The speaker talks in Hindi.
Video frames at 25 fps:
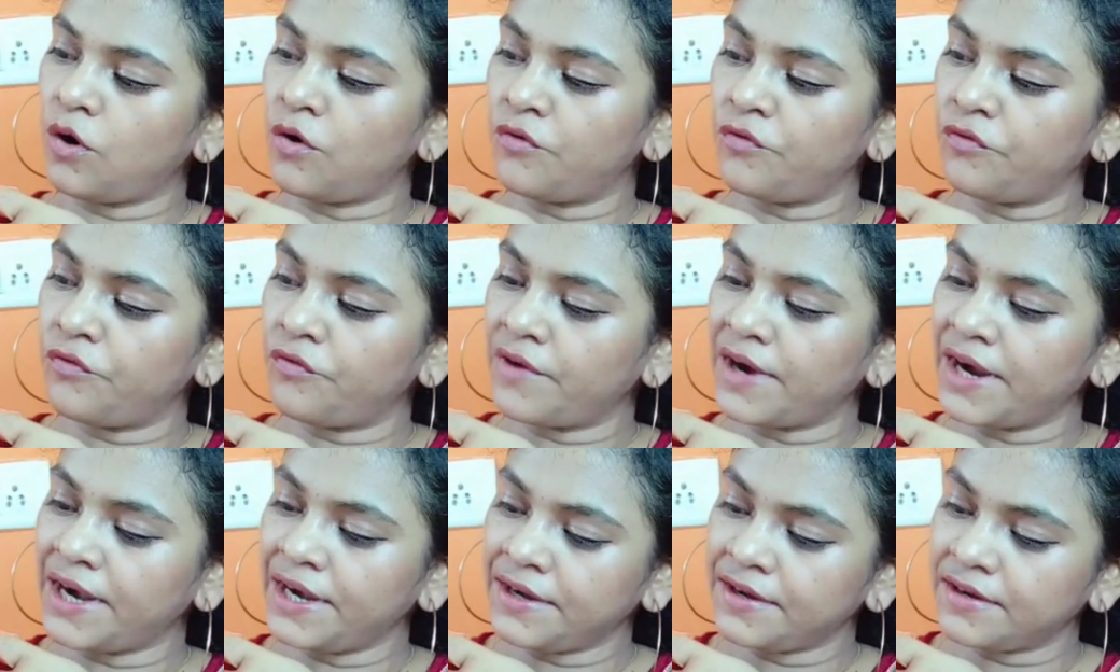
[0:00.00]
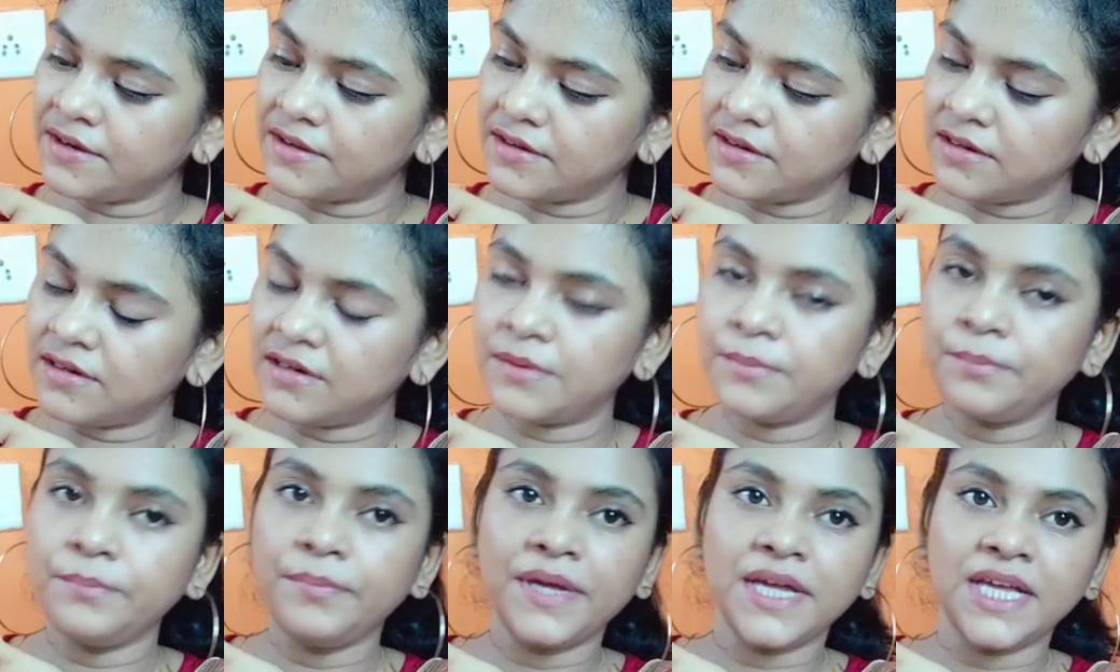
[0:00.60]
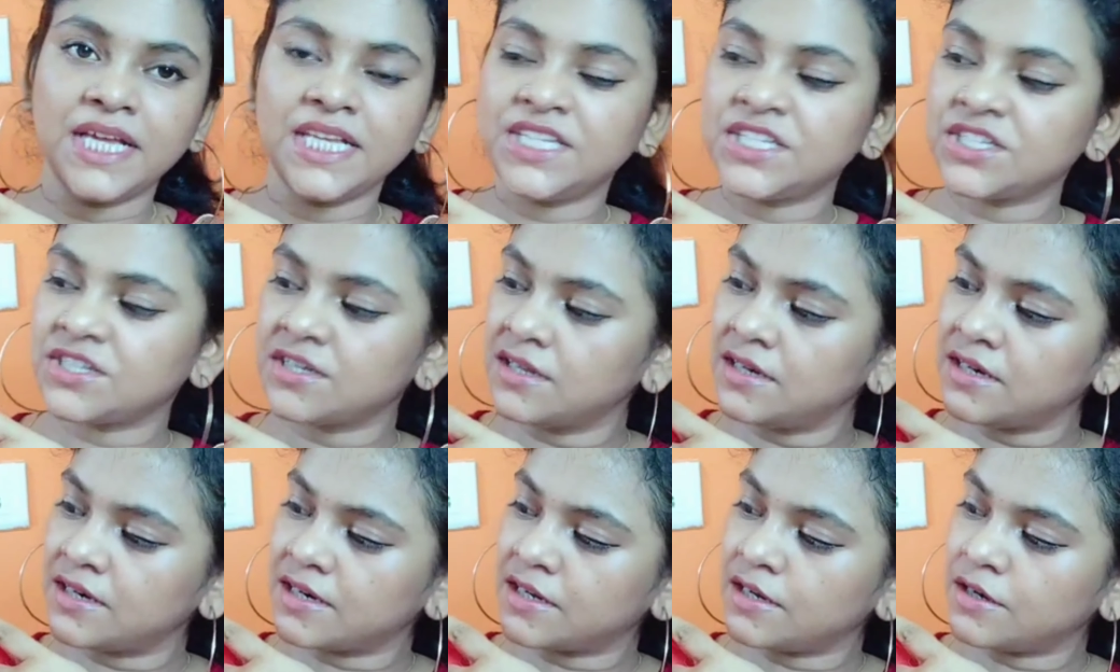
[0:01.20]
ऑफ वाइट बेज
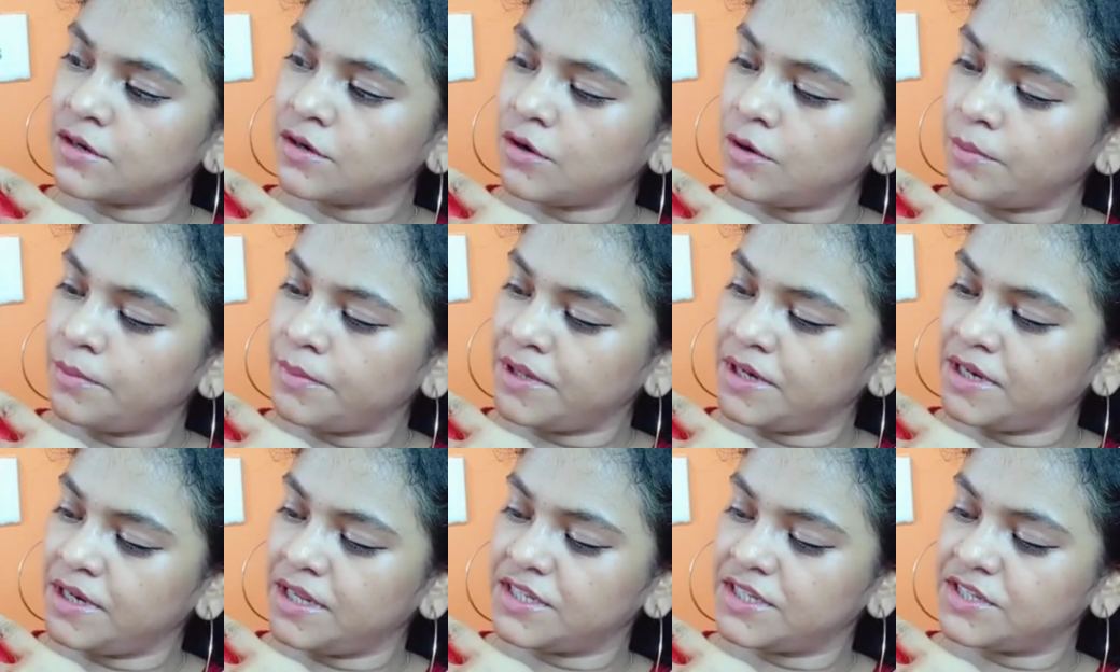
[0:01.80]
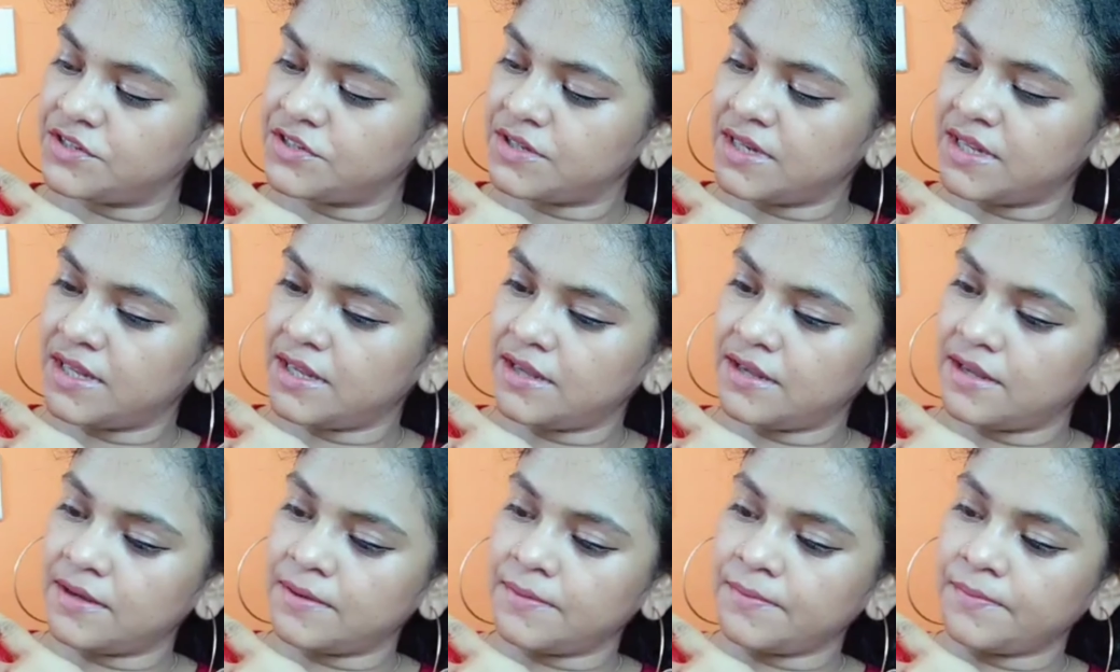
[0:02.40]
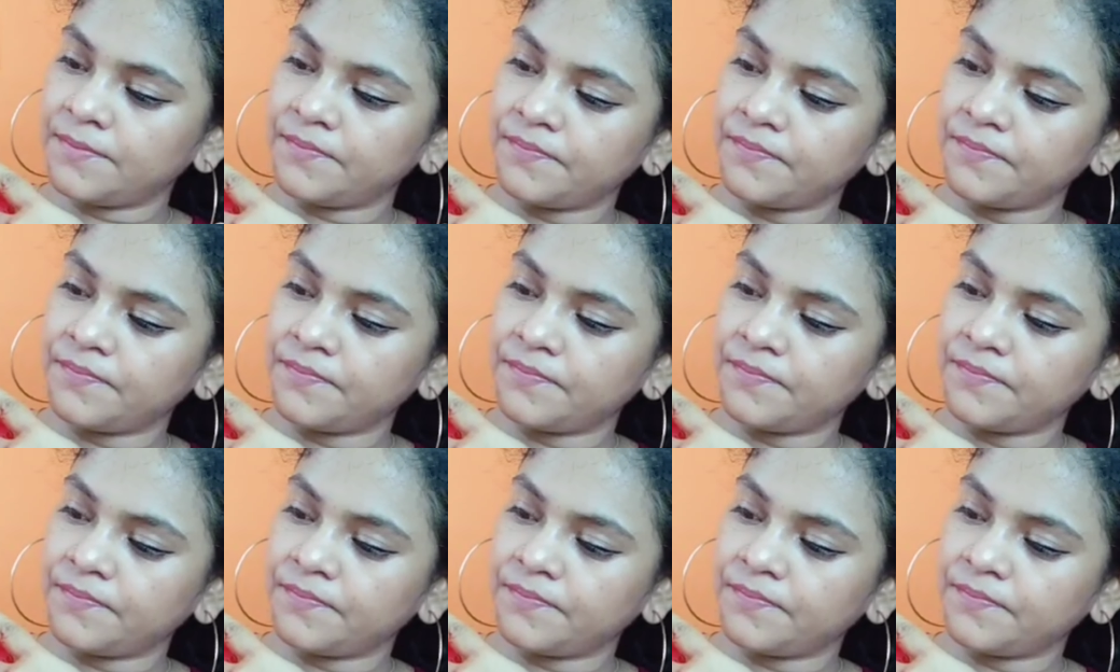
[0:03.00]
कलर का कॉम्बिनेशन है